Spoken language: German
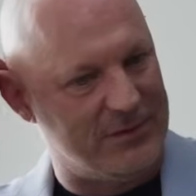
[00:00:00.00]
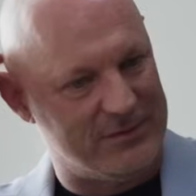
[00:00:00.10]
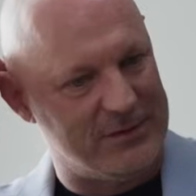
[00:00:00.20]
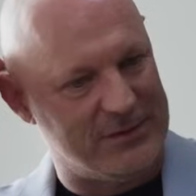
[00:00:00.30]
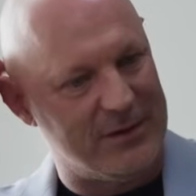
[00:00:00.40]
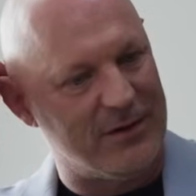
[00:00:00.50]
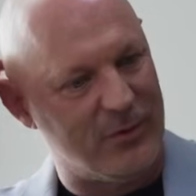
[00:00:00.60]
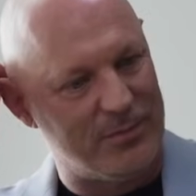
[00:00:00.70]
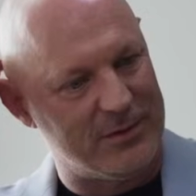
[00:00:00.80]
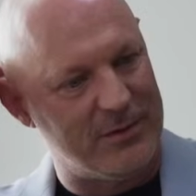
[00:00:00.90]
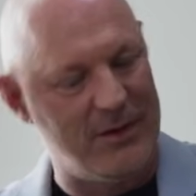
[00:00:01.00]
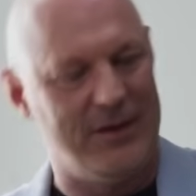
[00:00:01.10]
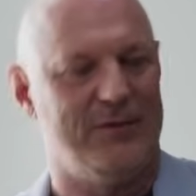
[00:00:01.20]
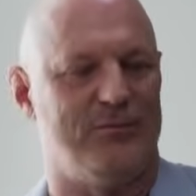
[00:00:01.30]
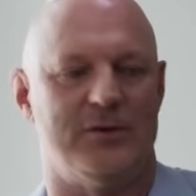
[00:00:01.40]
Wir sind in der Gruppe
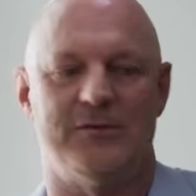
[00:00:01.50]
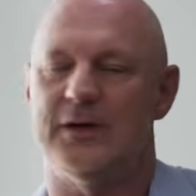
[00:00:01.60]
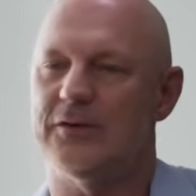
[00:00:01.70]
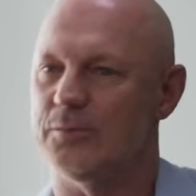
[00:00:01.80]
würde ich sagen,